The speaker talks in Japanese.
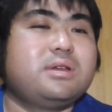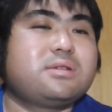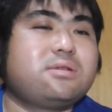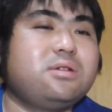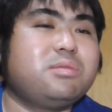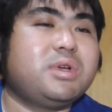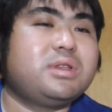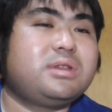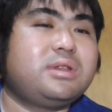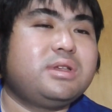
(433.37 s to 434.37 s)
それも
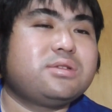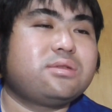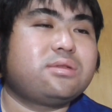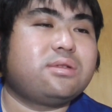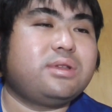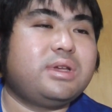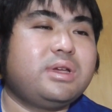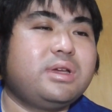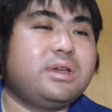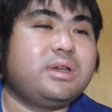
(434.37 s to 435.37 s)
あってちょっとね、
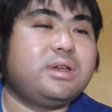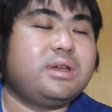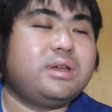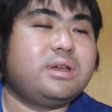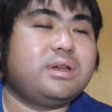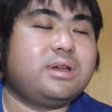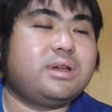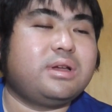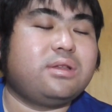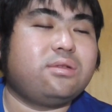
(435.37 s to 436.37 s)
あ
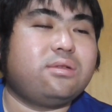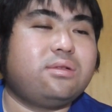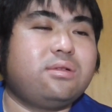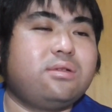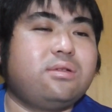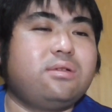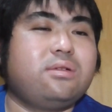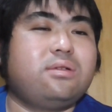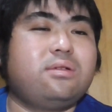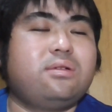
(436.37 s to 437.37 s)

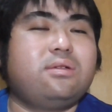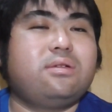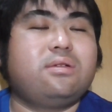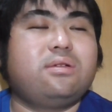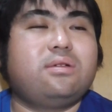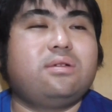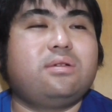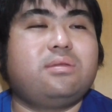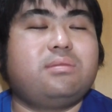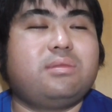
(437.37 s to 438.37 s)

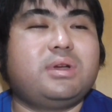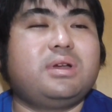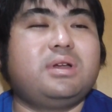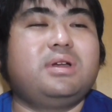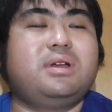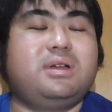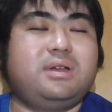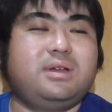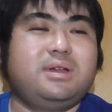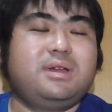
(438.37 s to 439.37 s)
のー、まあ